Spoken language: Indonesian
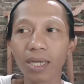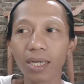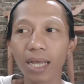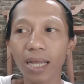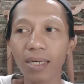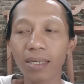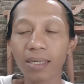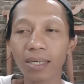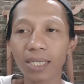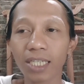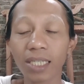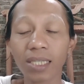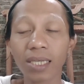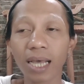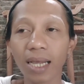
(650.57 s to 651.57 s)
Dan eh,
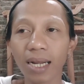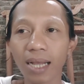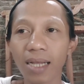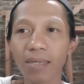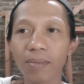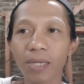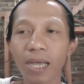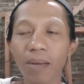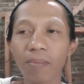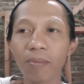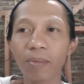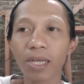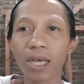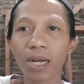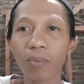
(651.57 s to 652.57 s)
sejarah dia
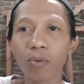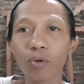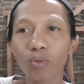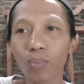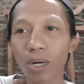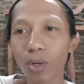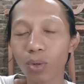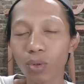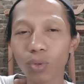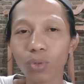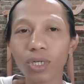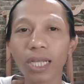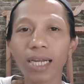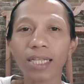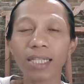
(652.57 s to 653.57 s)
memelihara burung perkutut
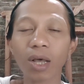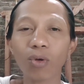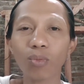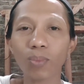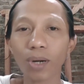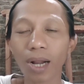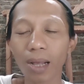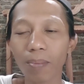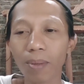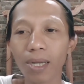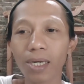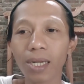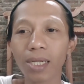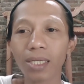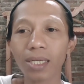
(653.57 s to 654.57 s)
dari tahun berapa,
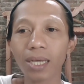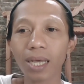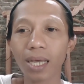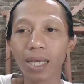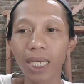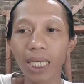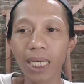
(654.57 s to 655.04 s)
dari